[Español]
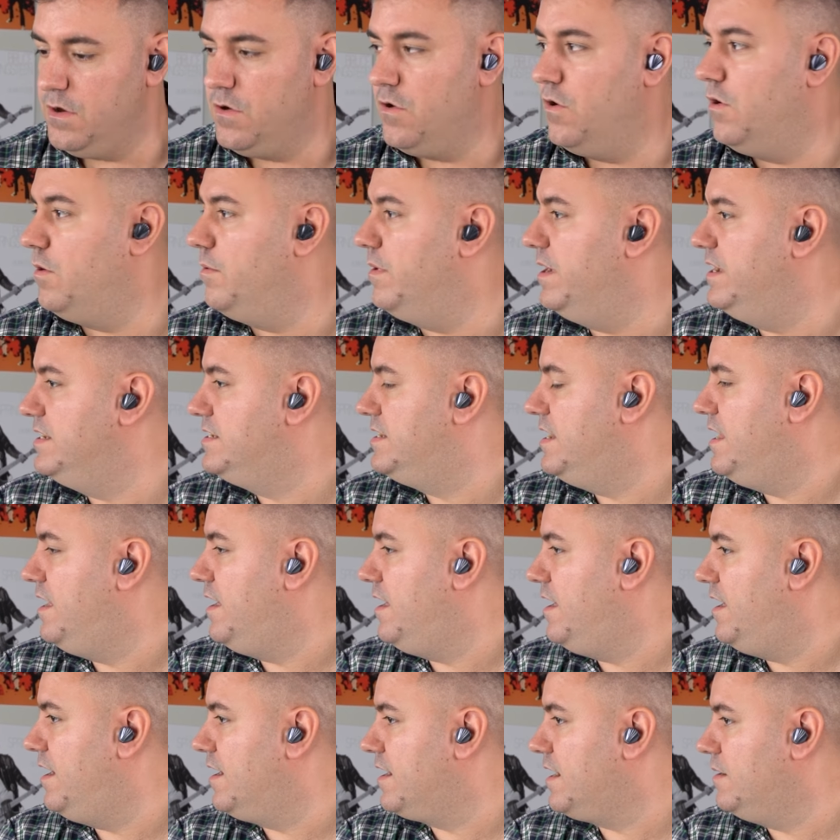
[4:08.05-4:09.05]
como veis,
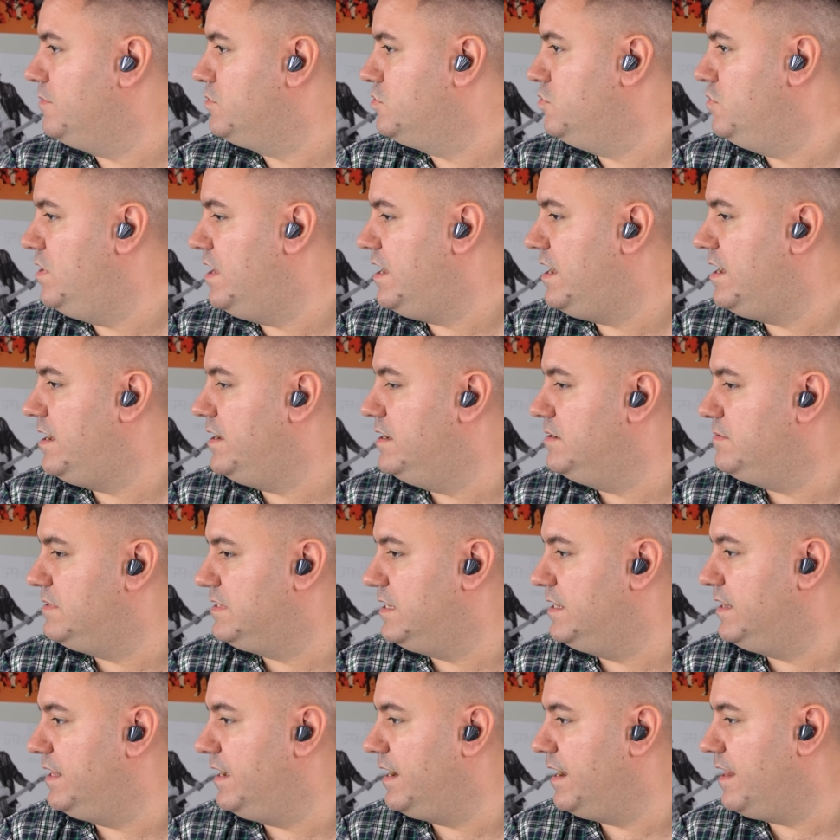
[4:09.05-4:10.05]
la cápsula es
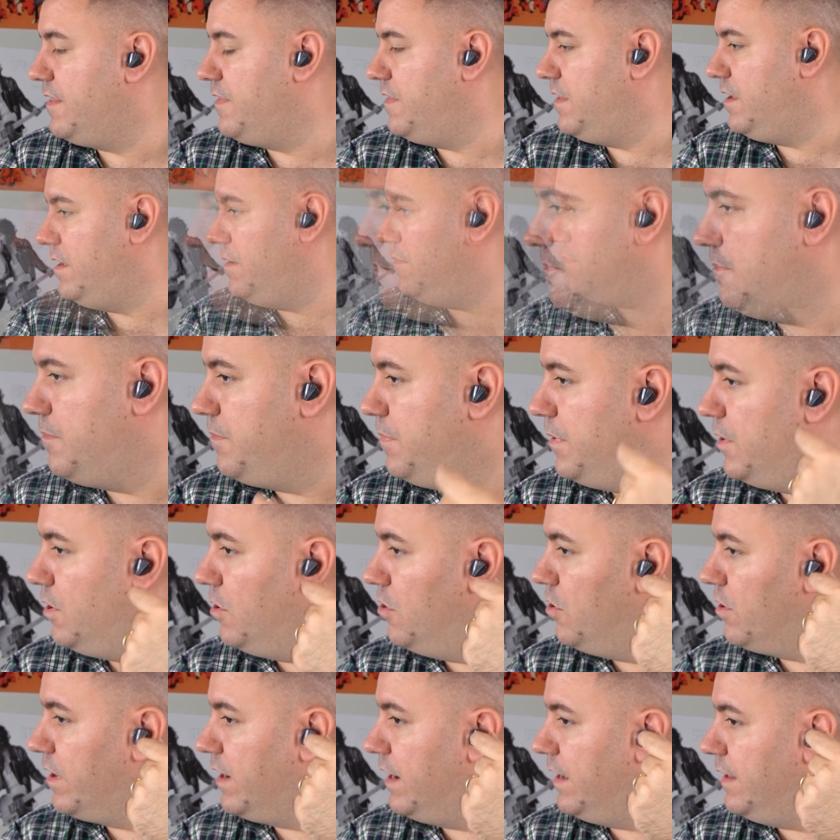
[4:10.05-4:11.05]
bastante grande,
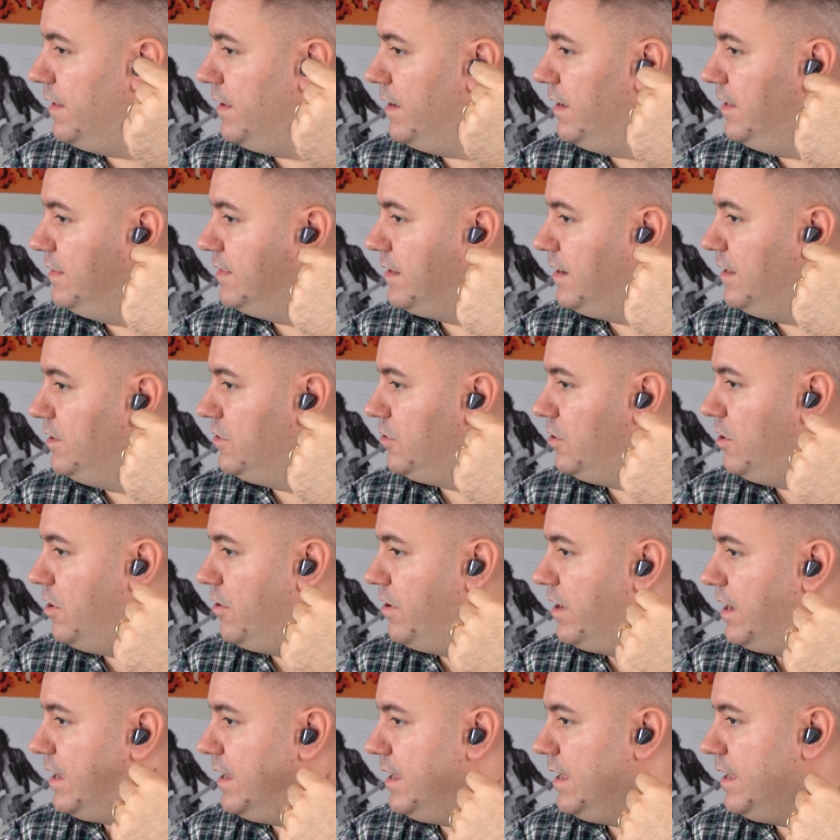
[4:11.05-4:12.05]
pero lo que entra dentro de
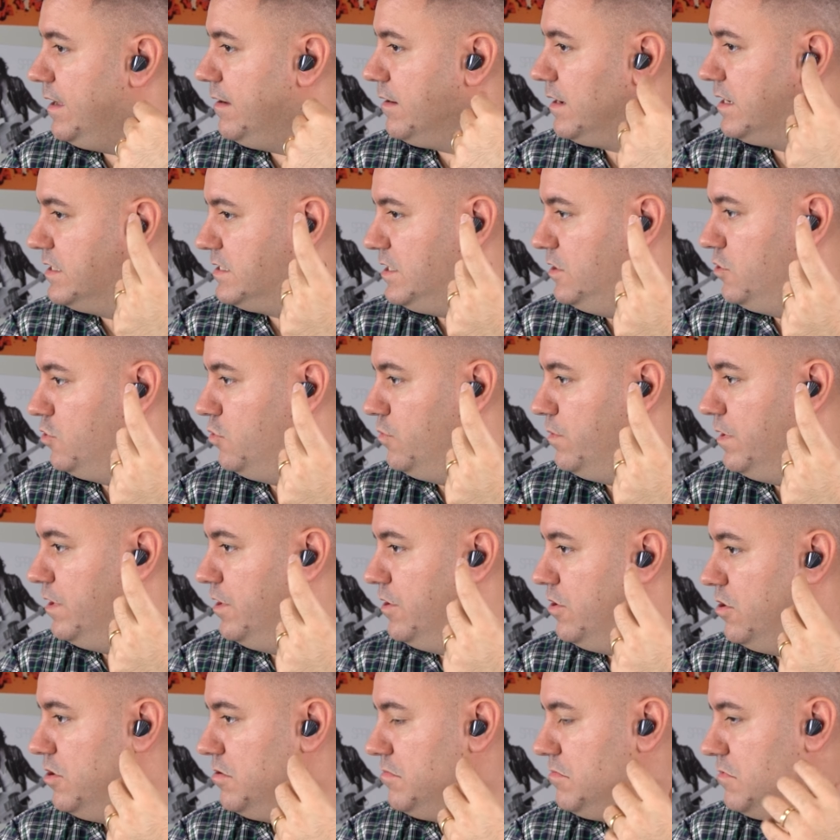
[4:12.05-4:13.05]
la oreja, que es el
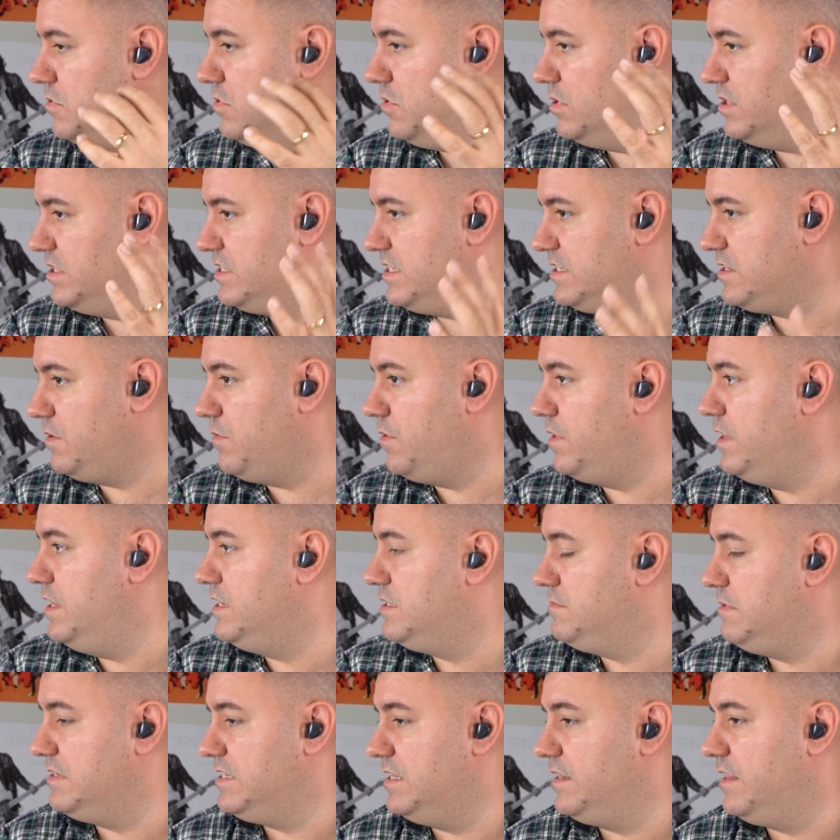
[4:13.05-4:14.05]
tubillón, con estas
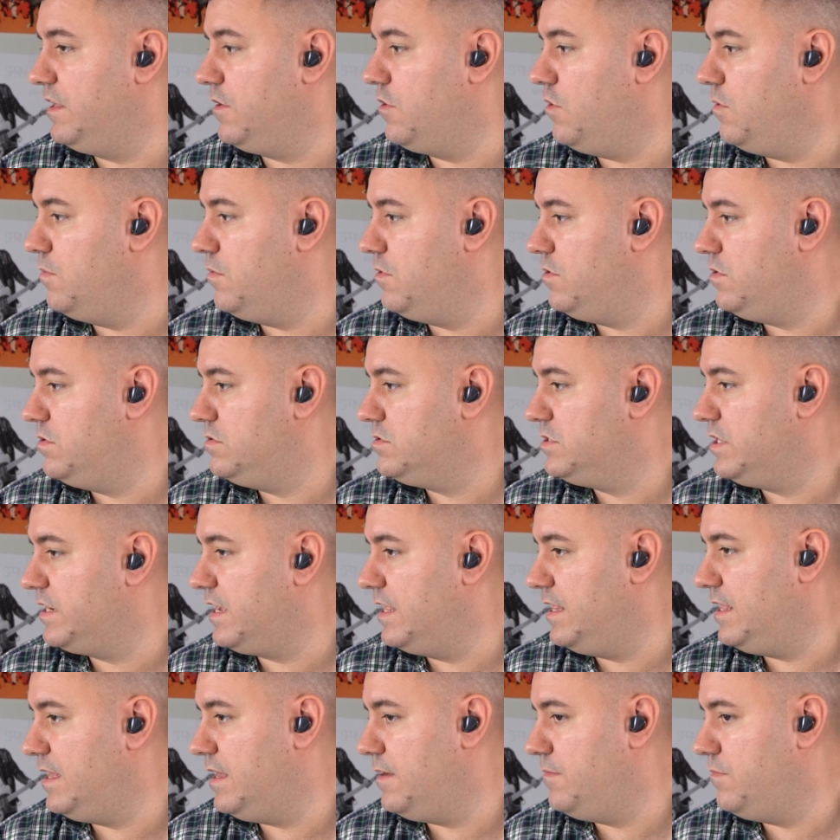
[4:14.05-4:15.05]
almohadillas es bastante cómodo, se
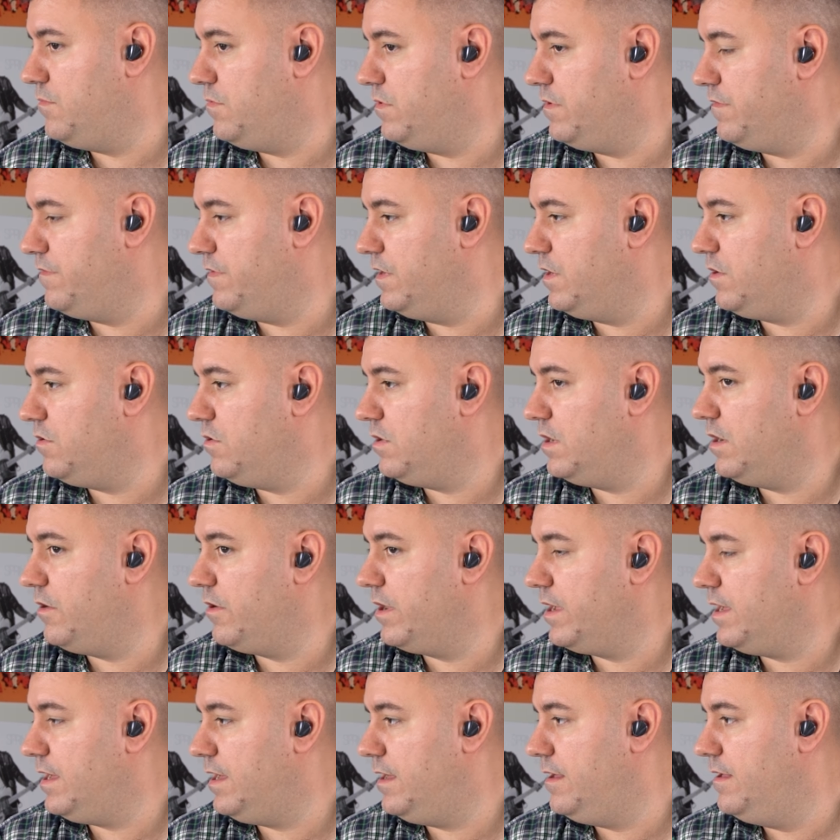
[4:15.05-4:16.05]
queda muy fijo a la
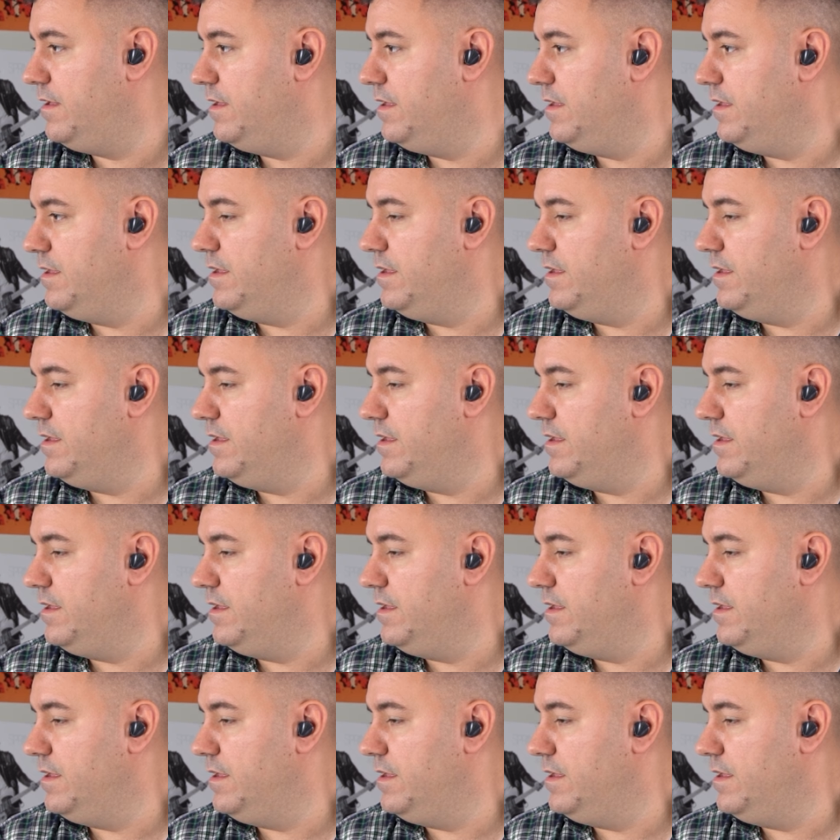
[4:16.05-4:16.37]
oreja.